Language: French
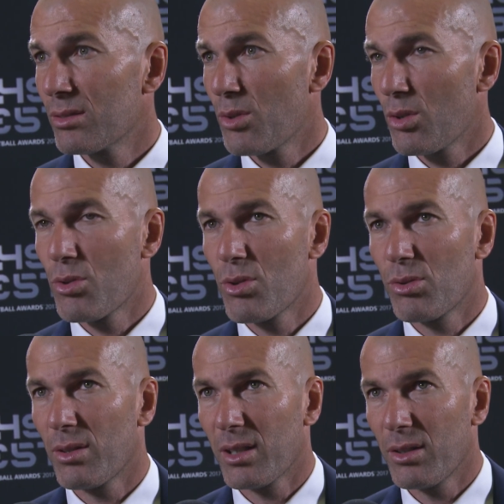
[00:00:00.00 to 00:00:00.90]
Aujourd'hui, je
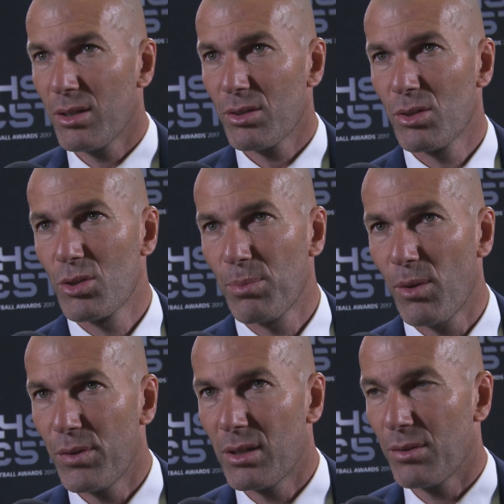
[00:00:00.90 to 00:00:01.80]
suis entraîneur, donc je
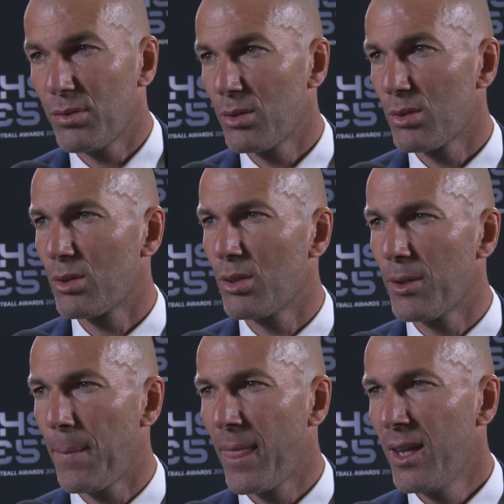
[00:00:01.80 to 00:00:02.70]
profite à fond de ce
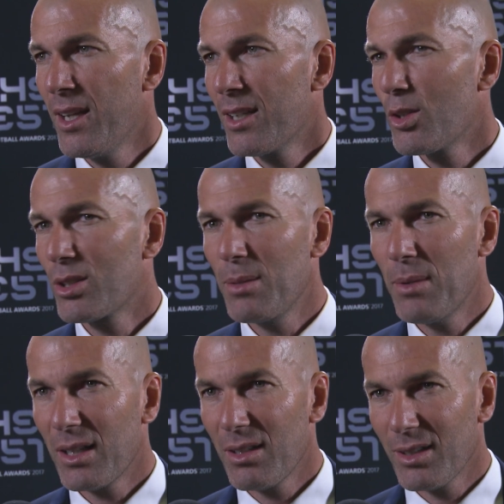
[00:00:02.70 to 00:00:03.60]
que de ce qui
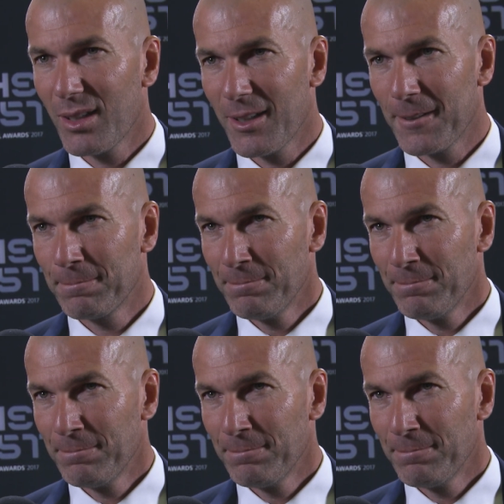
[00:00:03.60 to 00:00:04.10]
m'arrive et,